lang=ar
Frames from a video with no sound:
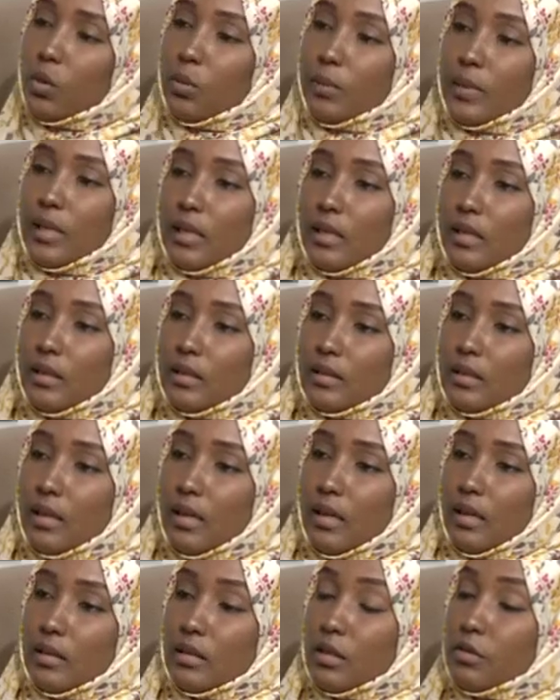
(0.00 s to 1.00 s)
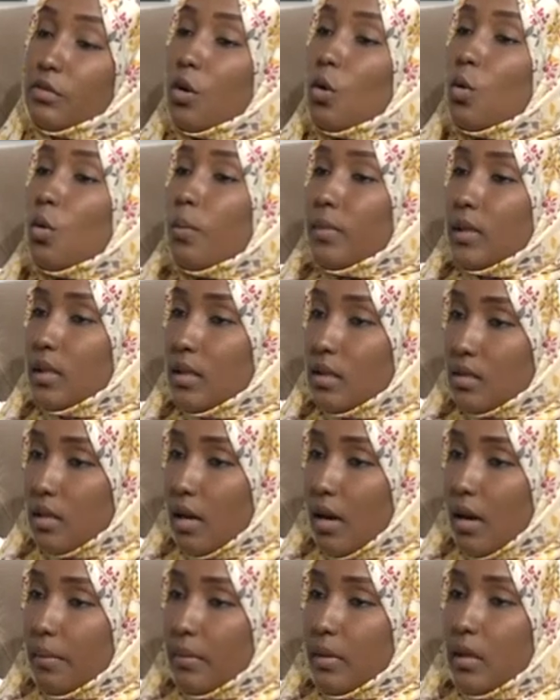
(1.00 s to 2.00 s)
ما لقيت التفهم من
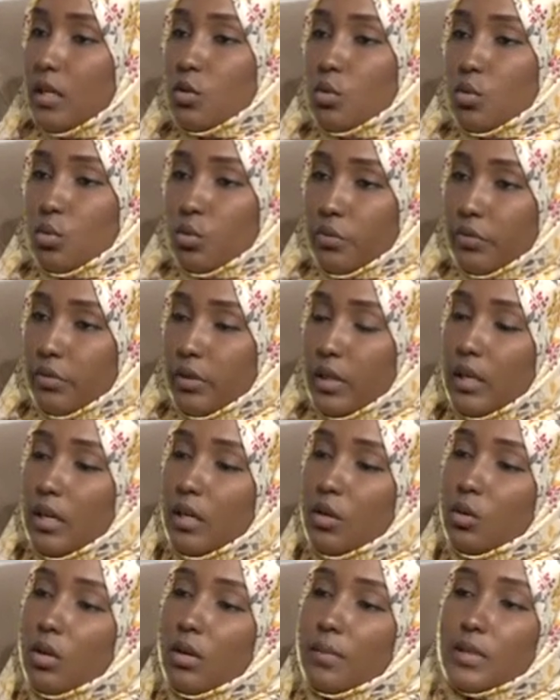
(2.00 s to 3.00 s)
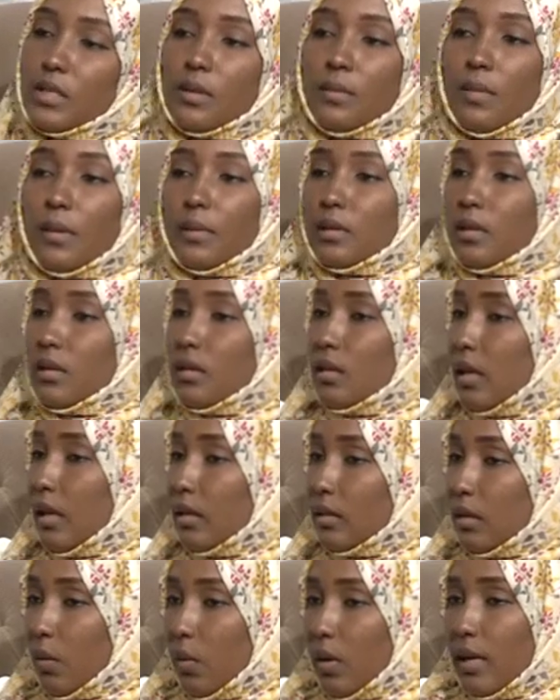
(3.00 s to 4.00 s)
اصحابي لظروفي لانه انا مثلا ما بقدر اطلع
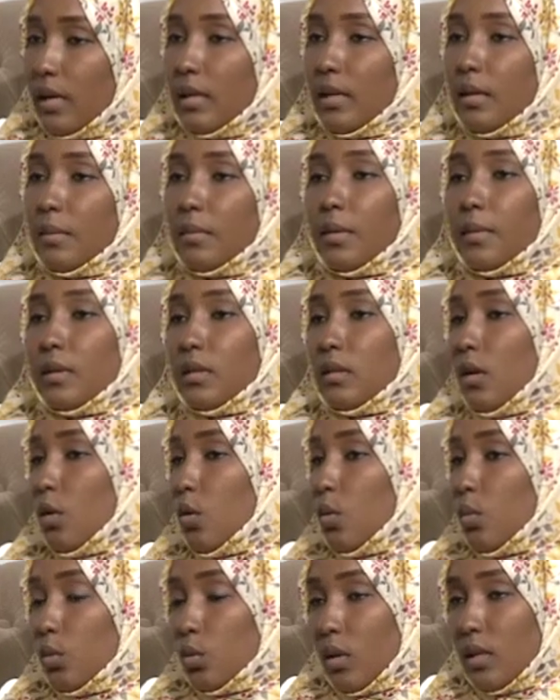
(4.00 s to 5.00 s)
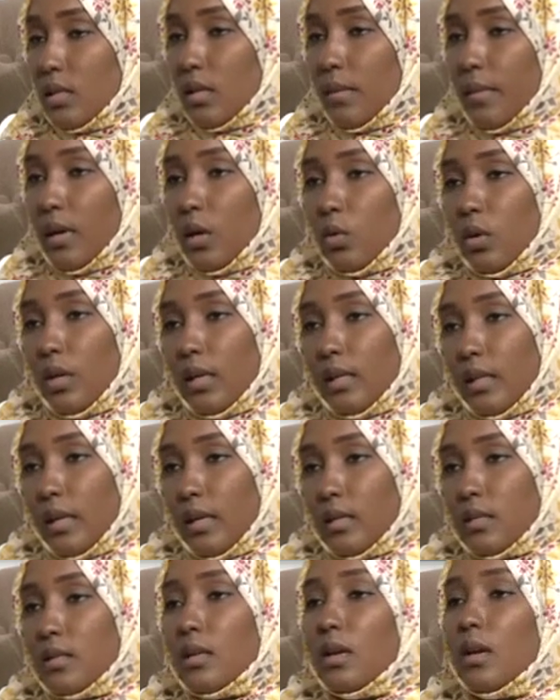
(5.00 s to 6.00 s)
طوالي ما بقدر اكون متواصله مع كل
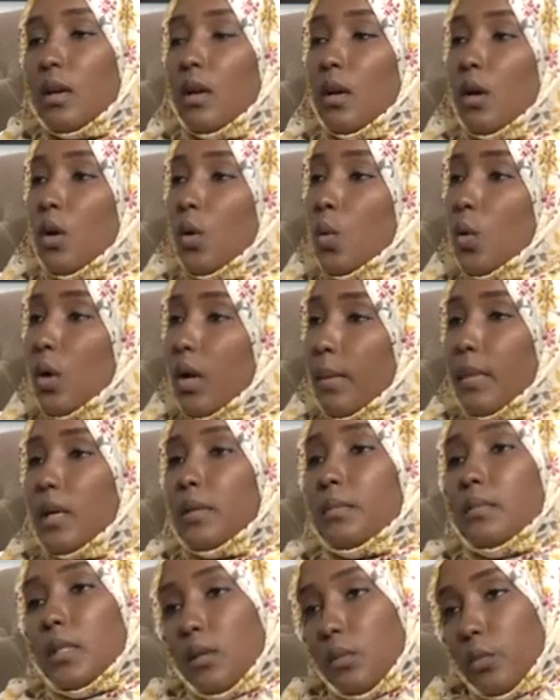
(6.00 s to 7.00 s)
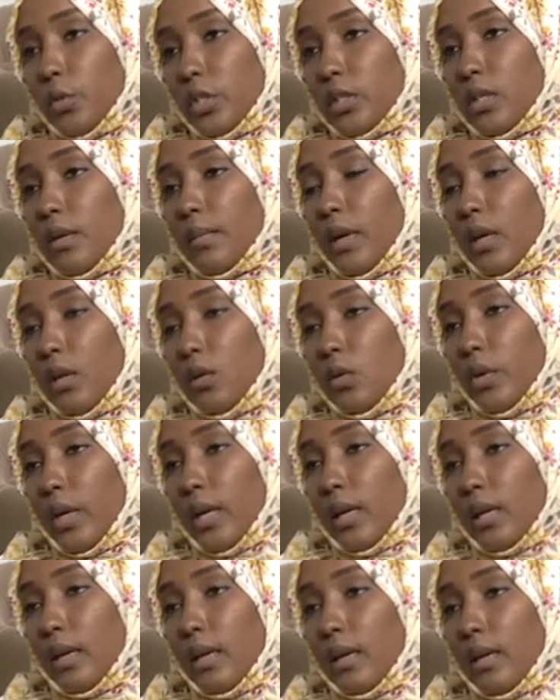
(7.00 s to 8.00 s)
الناس م. وكمان من المجتمع انه يا
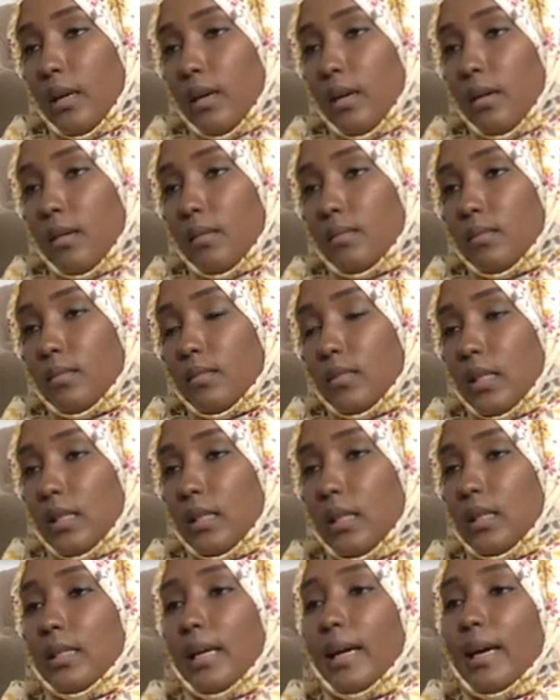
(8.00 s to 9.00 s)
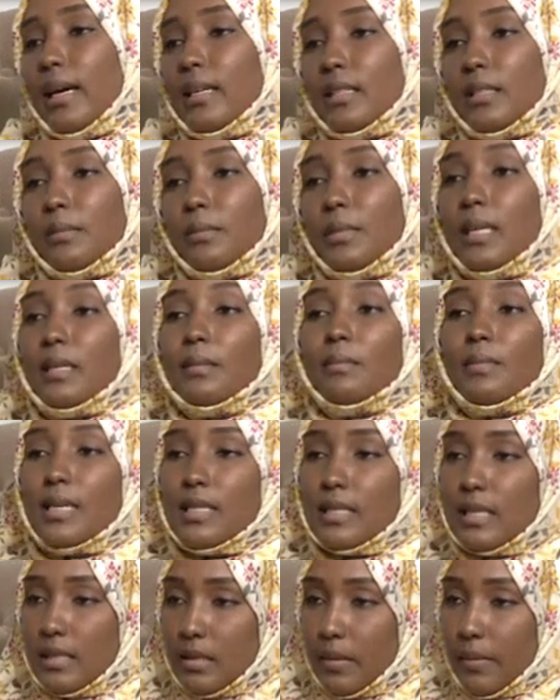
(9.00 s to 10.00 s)
اخي انا يعني عندي حاجات بقت ما
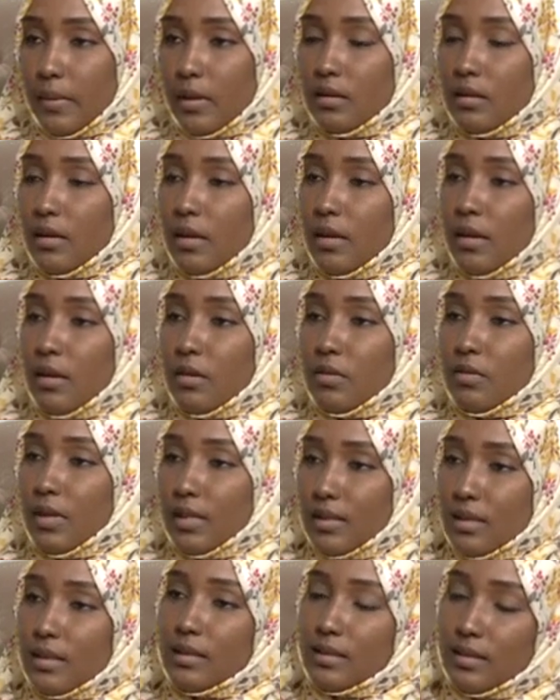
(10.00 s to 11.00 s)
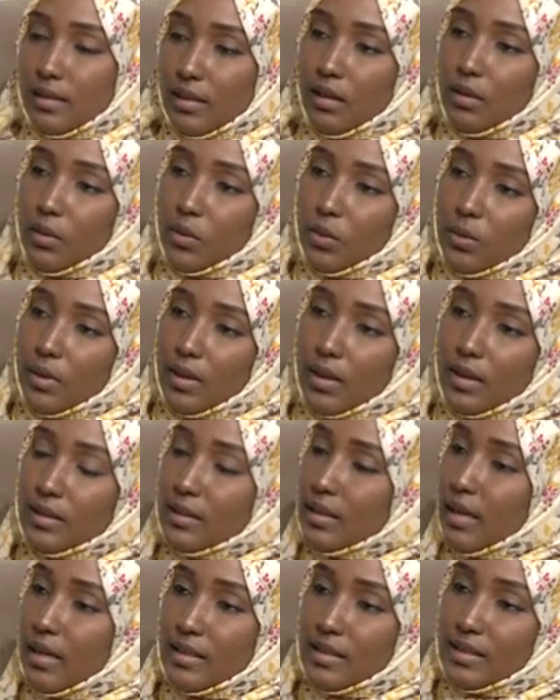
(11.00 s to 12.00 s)
زي زمان فاعتقد ده هو
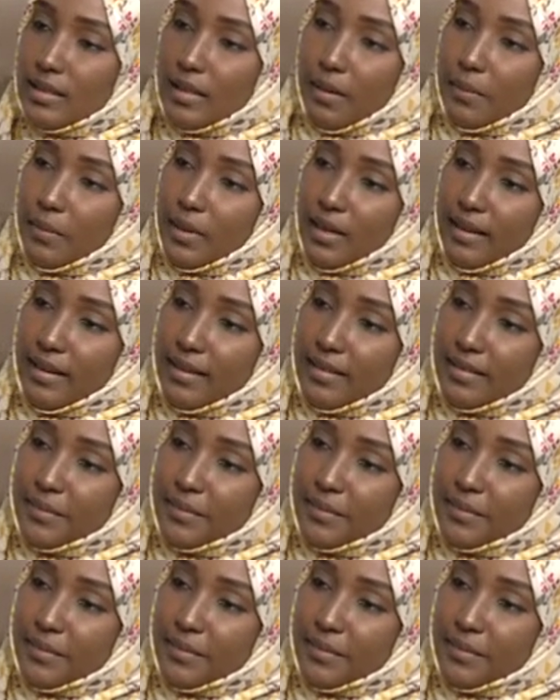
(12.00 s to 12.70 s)
اكثر حاجه لي يعني